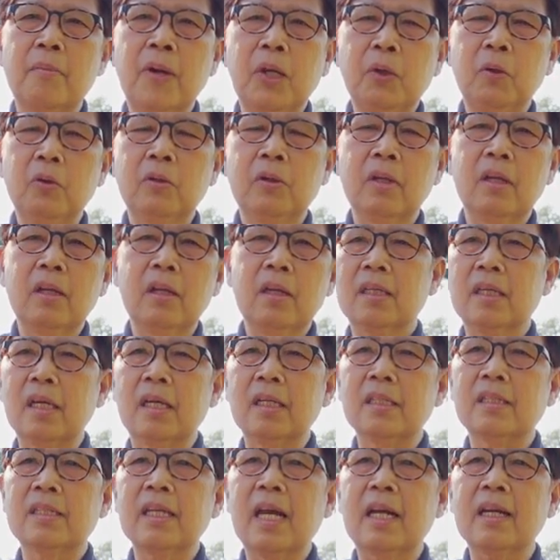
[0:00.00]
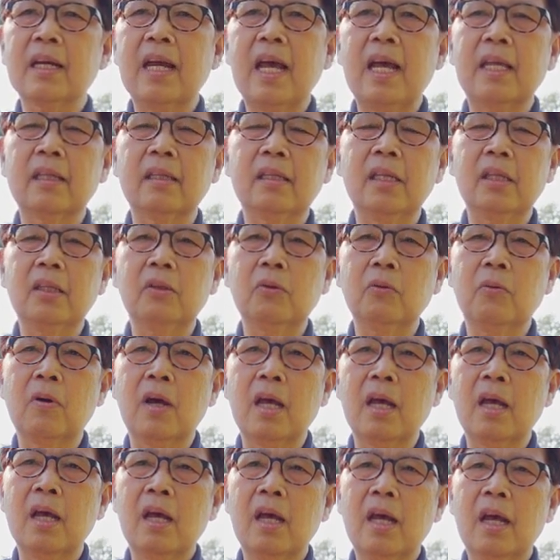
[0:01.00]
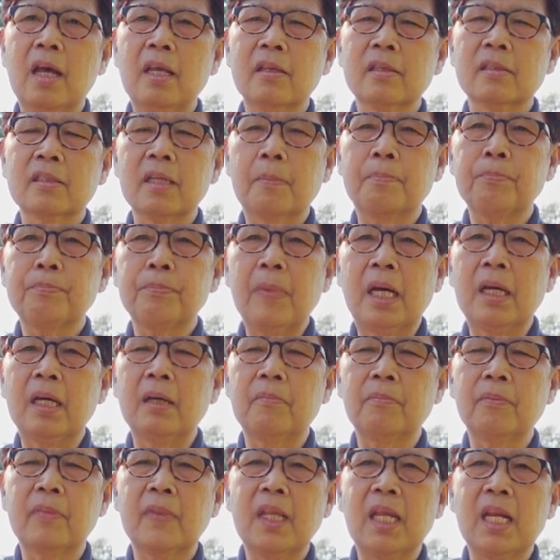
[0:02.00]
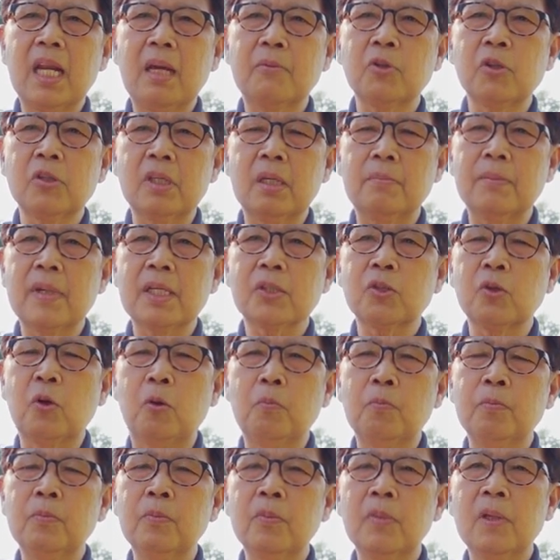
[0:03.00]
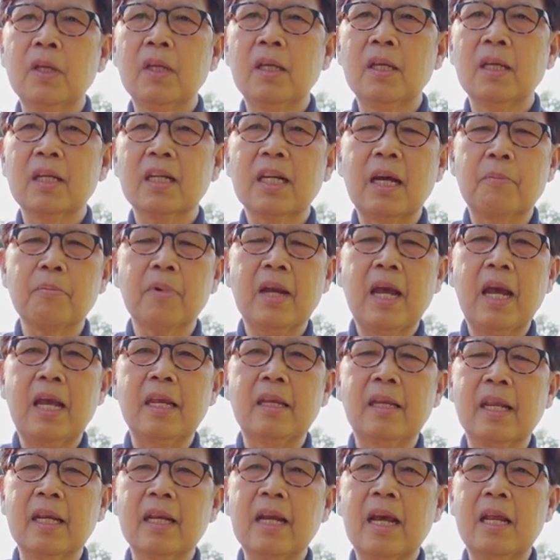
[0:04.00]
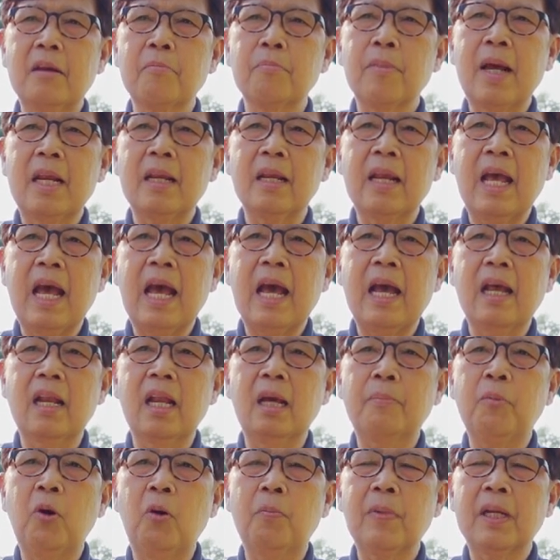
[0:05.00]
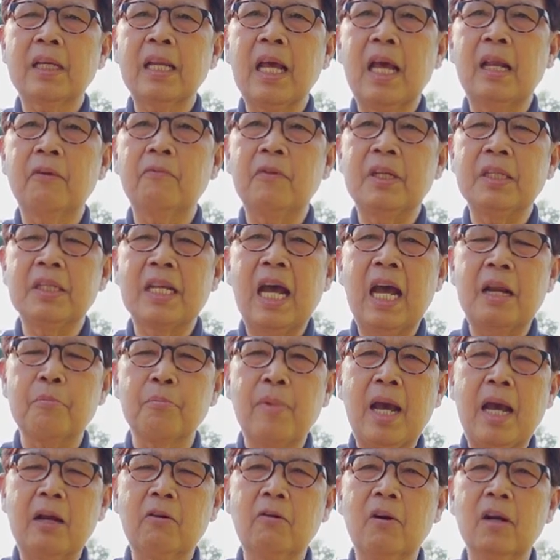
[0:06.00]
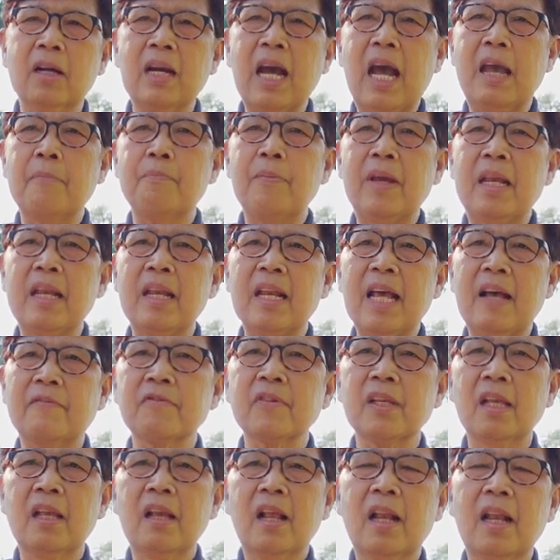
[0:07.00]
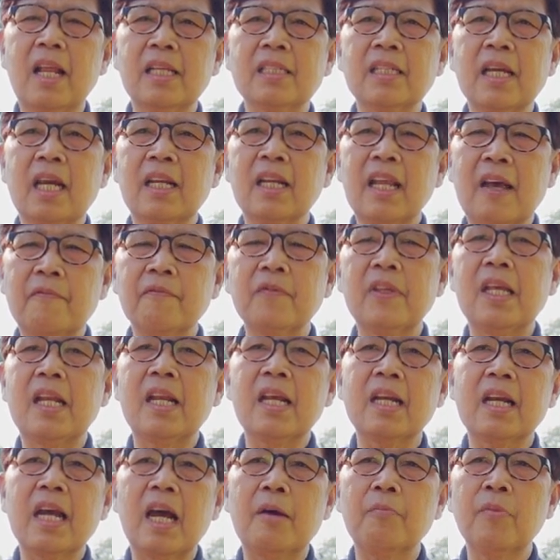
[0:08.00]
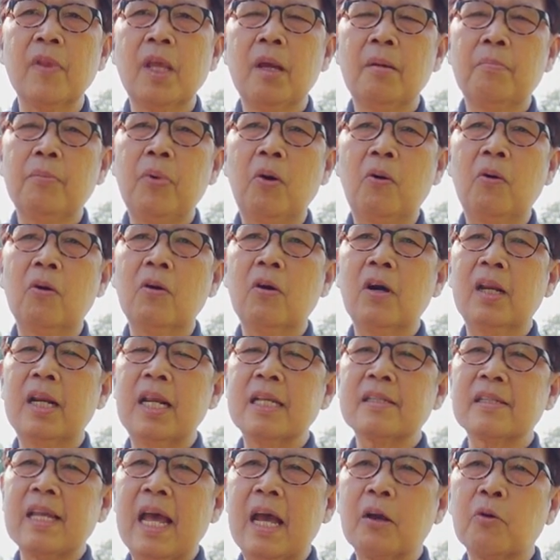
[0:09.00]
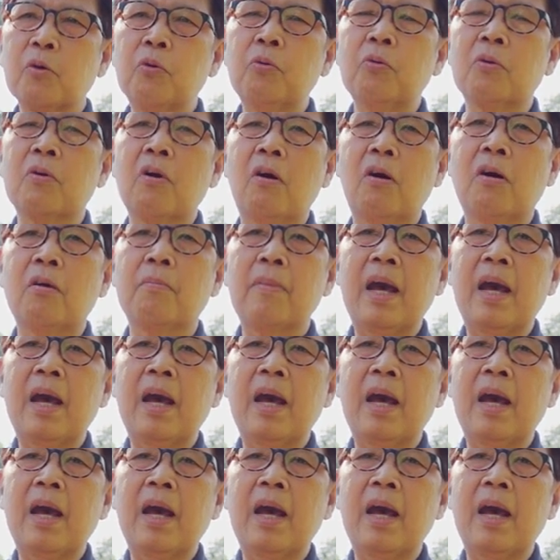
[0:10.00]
มนุษย์เกิดจากการที่ตัวสเปิร์มในน้ำอสุจิผสมกับไข่ในครรภ์มารดาและพระองค์ประทานวิญญาณมาก็กลายเป็นนัฟส์และจากนัฟส์เนี่ยนะครับพระองค์ก็ได้สร้างคู่ครอง